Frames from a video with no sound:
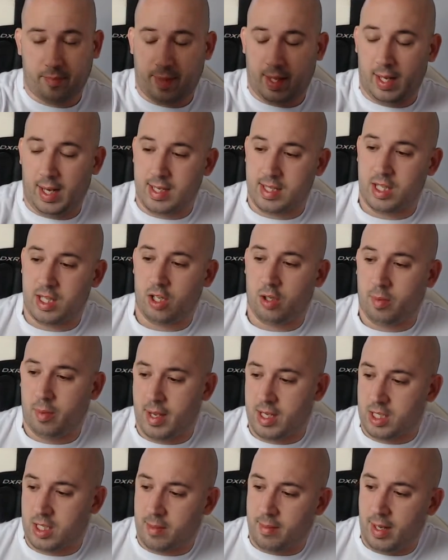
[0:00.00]
las cinco
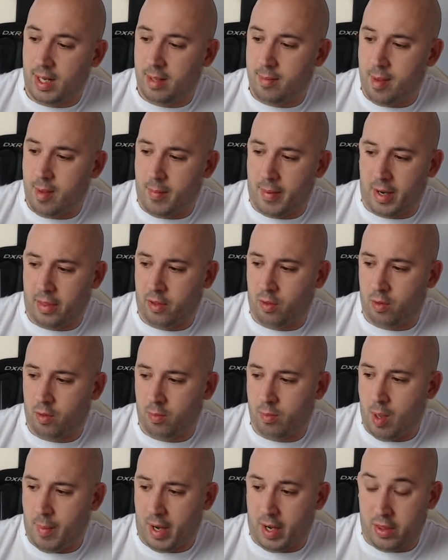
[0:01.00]
primeras que me leí me pareció,
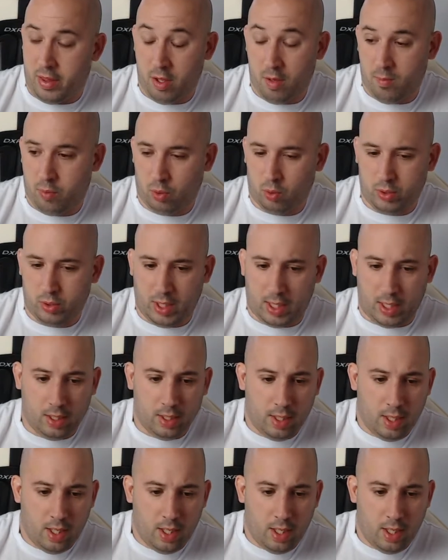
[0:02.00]
me pareció brutal.